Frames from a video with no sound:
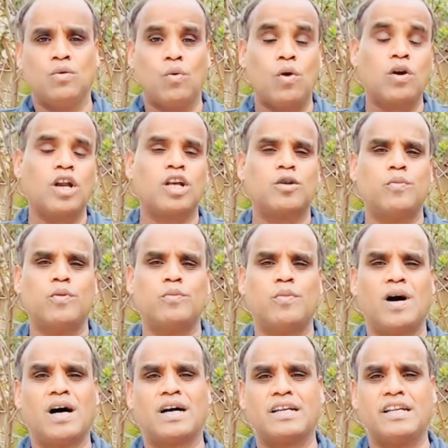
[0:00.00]
உங்களுக்கு
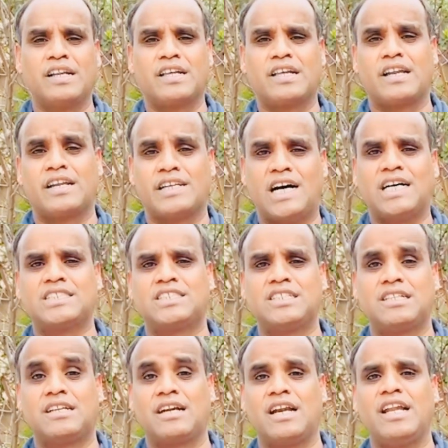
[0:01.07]
முன்பாக நிற்கிற
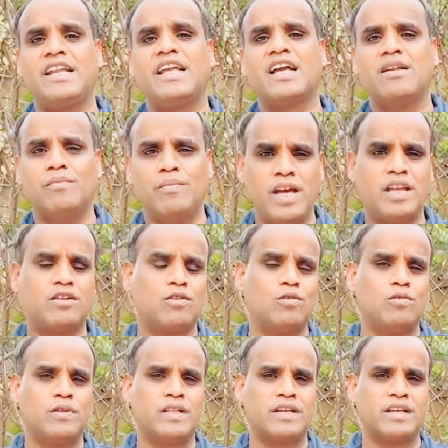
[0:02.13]
ராட்சதர்களை நீங்கள்
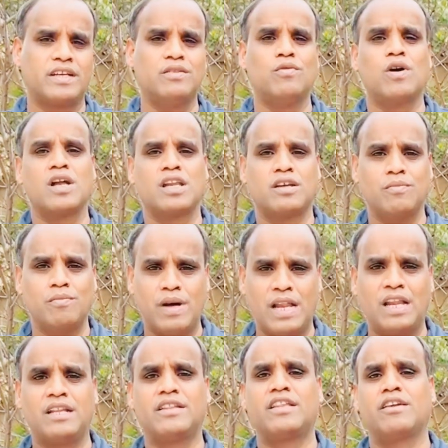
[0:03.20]
மேற்கொள்வதற்கு உங்களுக்கு
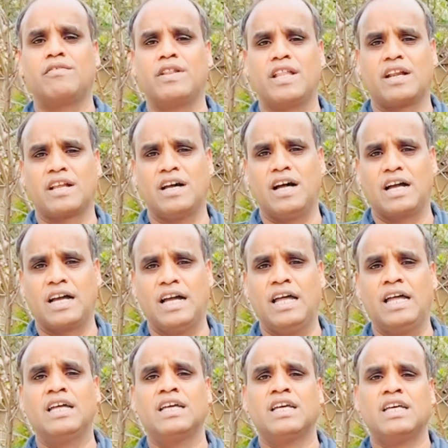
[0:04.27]
பலன் தருவதற்காக
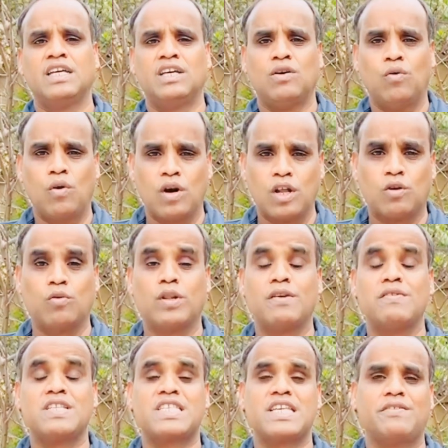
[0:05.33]
உங்களுக்கு
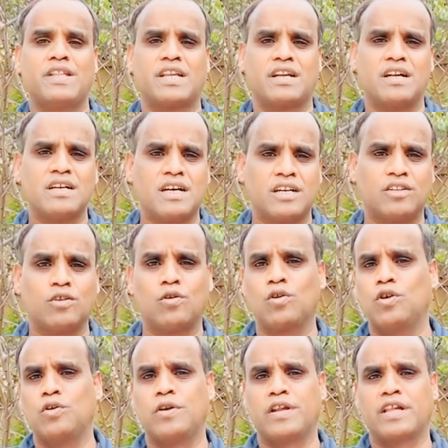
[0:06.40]
உதவி செய்வதற்காக கர்த்தர்
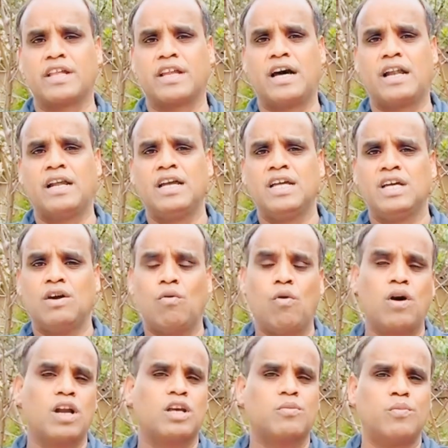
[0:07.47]
உங்களோடு இருக்கிறார்
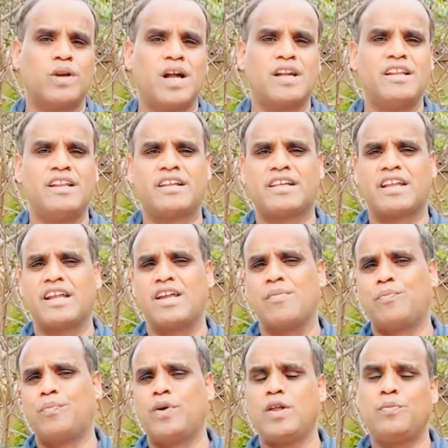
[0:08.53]
உங்களுக்கு முன்னாடி இருக்கிற
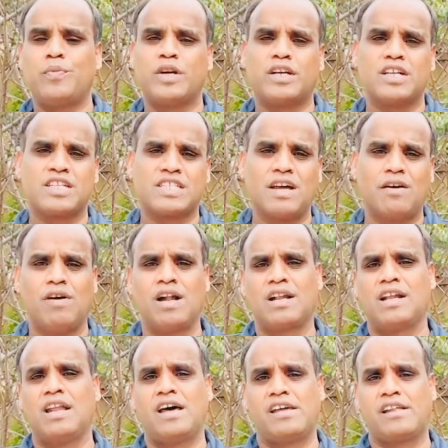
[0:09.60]
எப்படிப்பட்ட
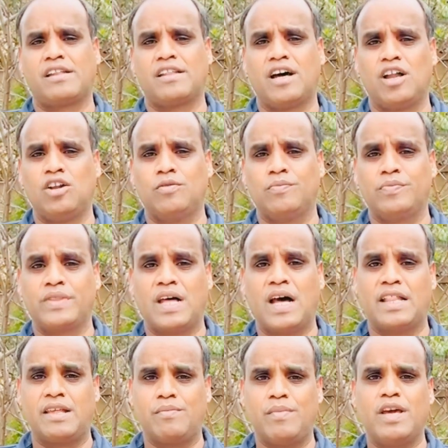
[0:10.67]
சவால்களாயிருந்தாலும்
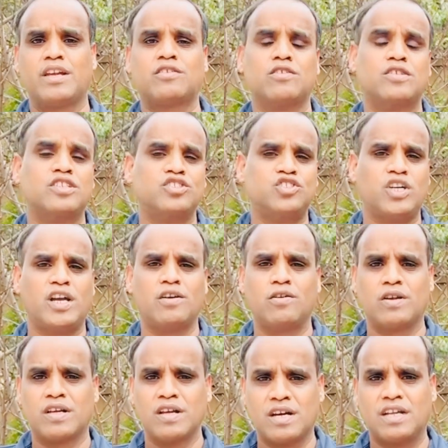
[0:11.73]
அதை மேற்கொண்டு ஜெயம்
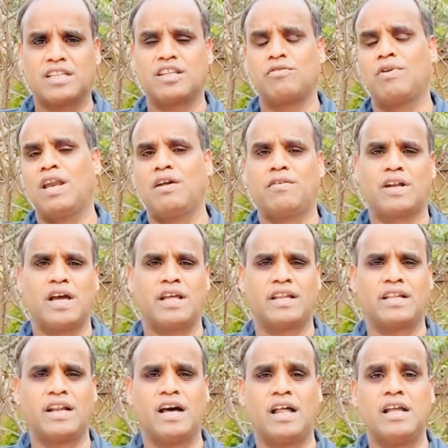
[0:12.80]
கொடுக்க கர்த்தர் வல்லவராக
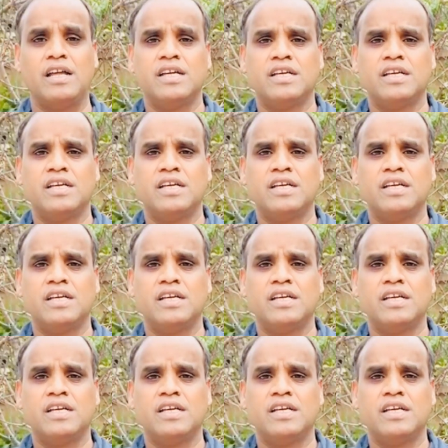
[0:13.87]
இருக்கிறார்